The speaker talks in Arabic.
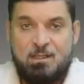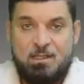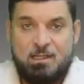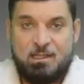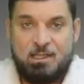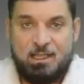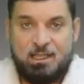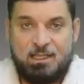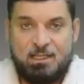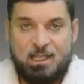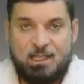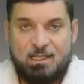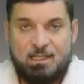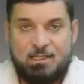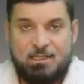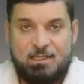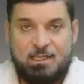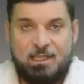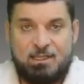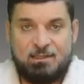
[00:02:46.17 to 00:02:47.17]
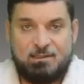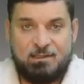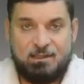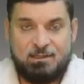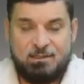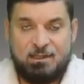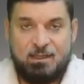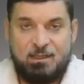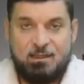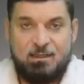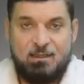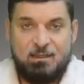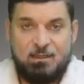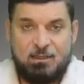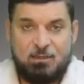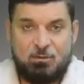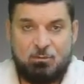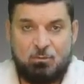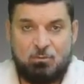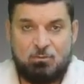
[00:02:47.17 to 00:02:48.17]
لكن على الجهة الثانية
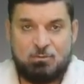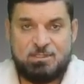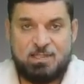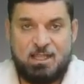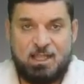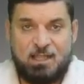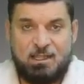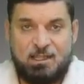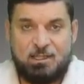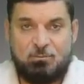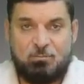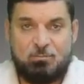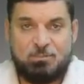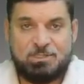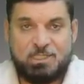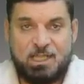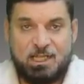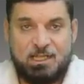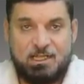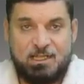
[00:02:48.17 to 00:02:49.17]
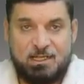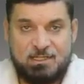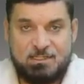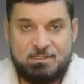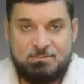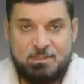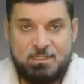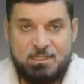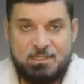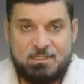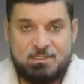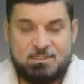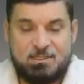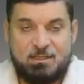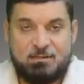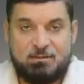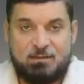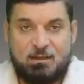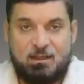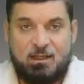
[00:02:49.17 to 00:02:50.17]
الروس أعلنوا بشكل رسمي
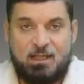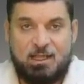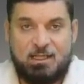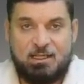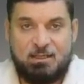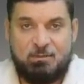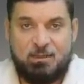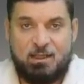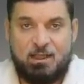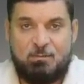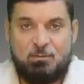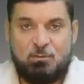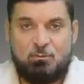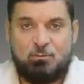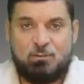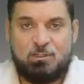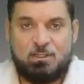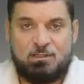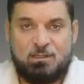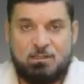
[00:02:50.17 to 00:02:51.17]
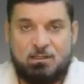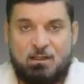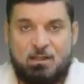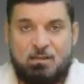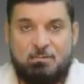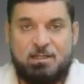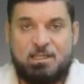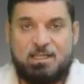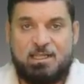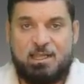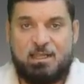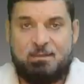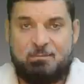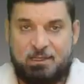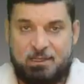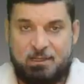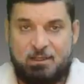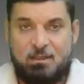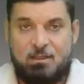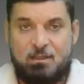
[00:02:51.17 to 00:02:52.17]
السيطرة على بخموت وتطهيرها
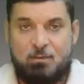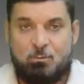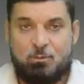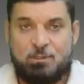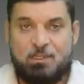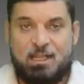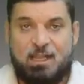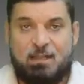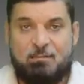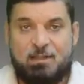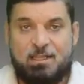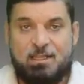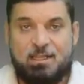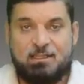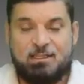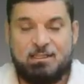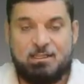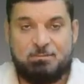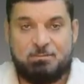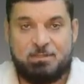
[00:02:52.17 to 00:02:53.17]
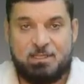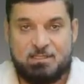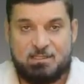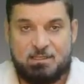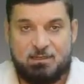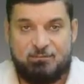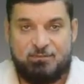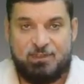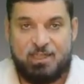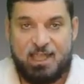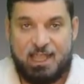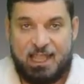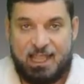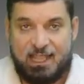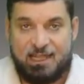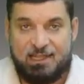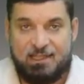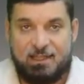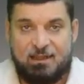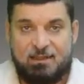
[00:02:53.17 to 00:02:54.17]
بالكامل وأن العمليات اللي بتحصل فيها
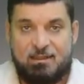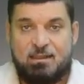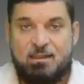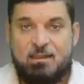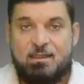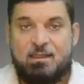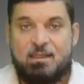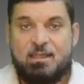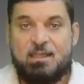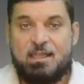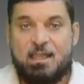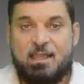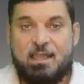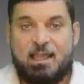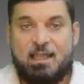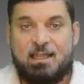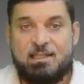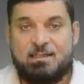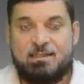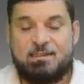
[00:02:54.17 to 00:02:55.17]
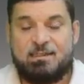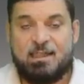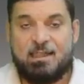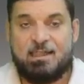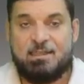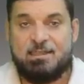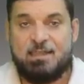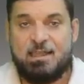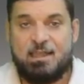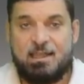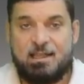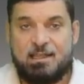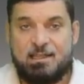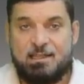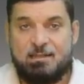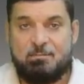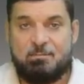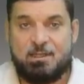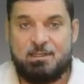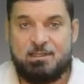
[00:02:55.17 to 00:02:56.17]
حاليا هي إعادة تهيئة
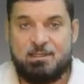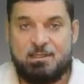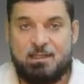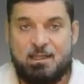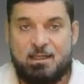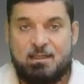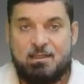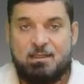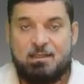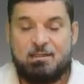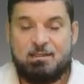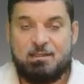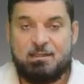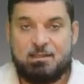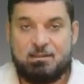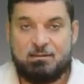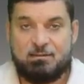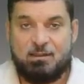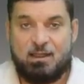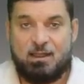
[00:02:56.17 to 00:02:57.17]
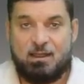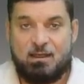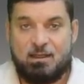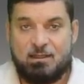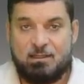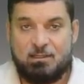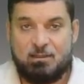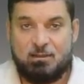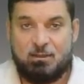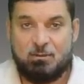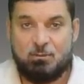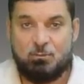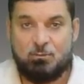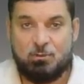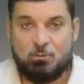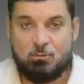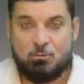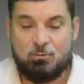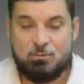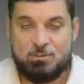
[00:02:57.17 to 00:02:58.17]
للمدينة لإخضاعها للقانون
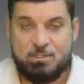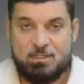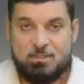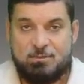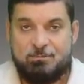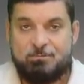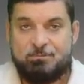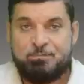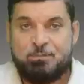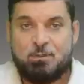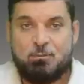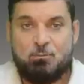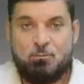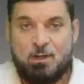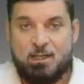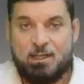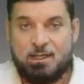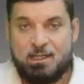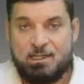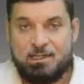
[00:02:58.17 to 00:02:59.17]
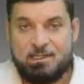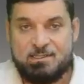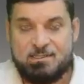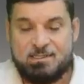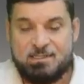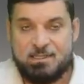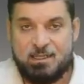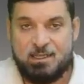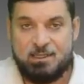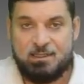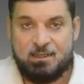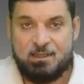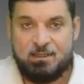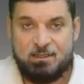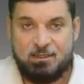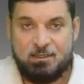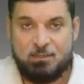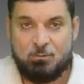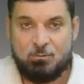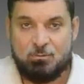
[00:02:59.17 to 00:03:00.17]
الروسي وللسيادة
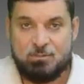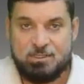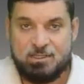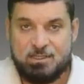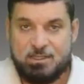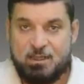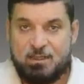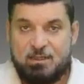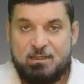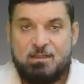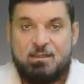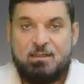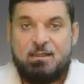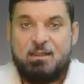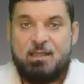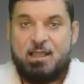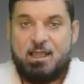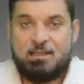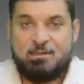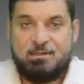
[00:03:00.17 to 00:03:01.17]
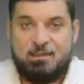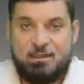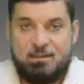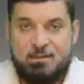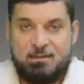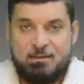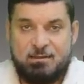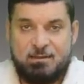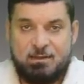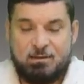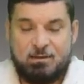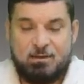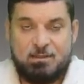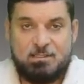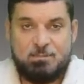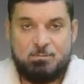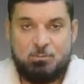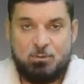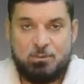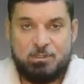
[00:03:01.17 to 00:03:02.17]
الروسية حتى ان
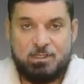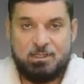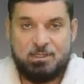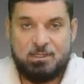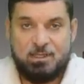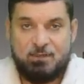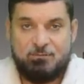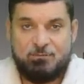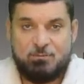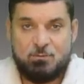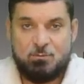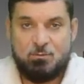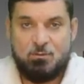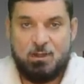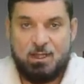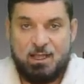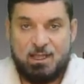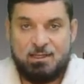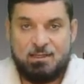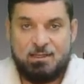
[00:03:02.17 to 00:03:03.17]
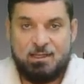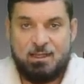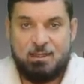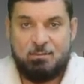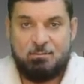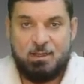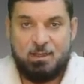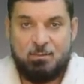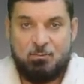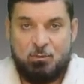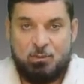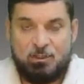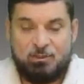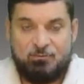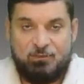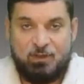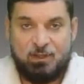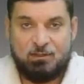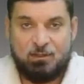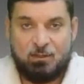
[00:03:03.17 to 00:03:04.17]
الرئيس بوتين نفسه هنأ مجموعه
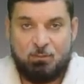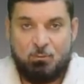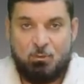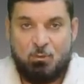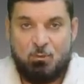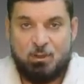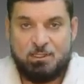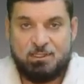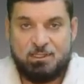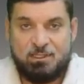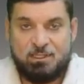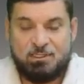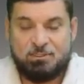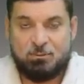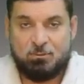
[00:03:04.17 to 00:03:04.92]
فاجنر وقوات الجيش